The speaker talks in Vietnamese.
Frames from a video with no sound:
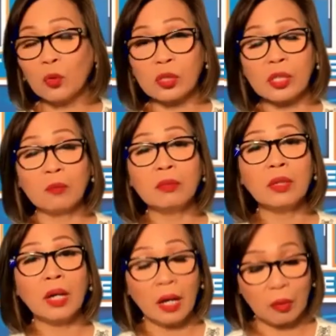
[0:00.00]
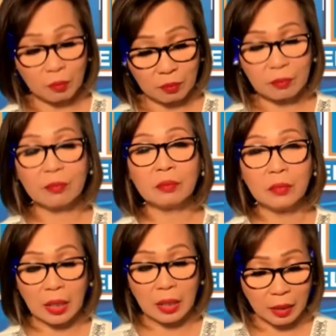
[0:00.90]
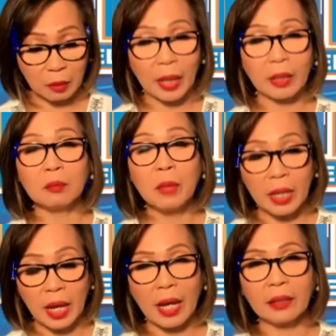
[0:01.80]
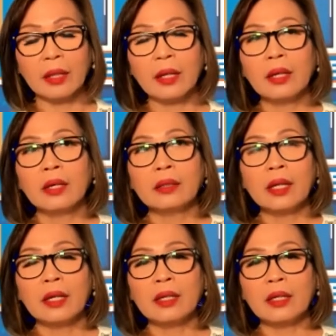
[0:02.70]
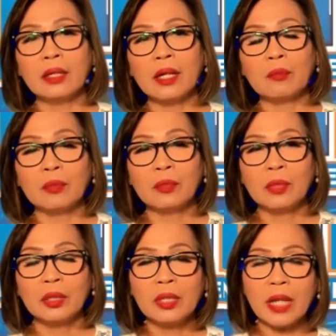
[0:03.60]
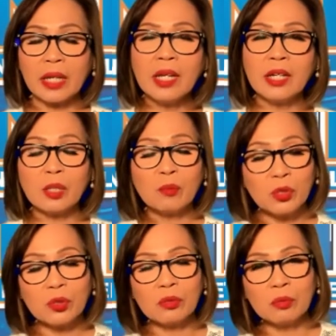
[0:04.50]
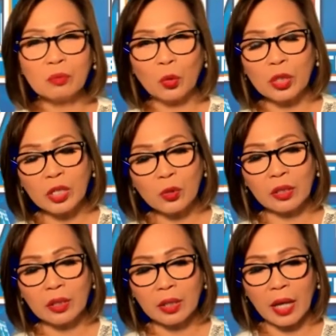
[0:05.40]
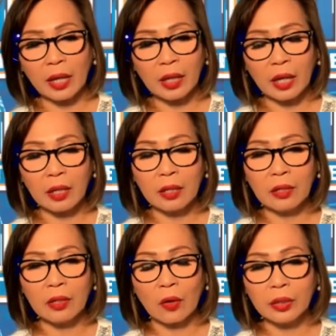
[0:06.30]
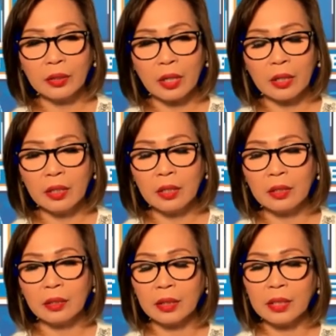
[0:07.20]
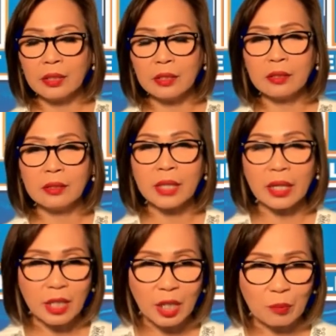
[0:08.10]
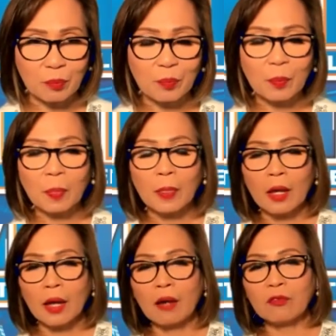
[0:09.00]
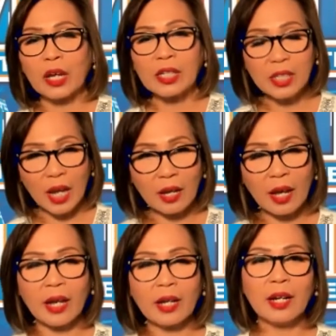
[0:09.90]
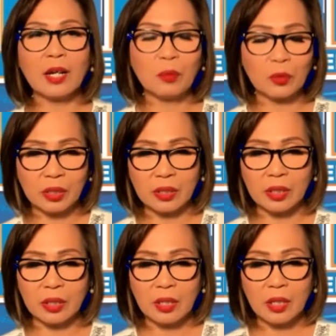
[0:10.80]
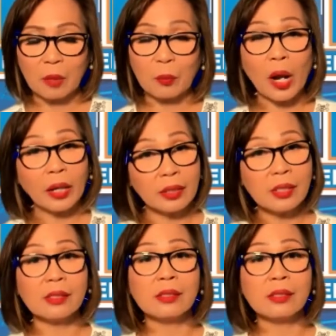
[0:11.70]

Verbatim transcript: sống lành mạnh, bình an. Thì từ nãy giờ trong suốt buổi nói chuyện thì anh hay nói tới cái chữ chánh niệm. Phải chăng anh là một người practice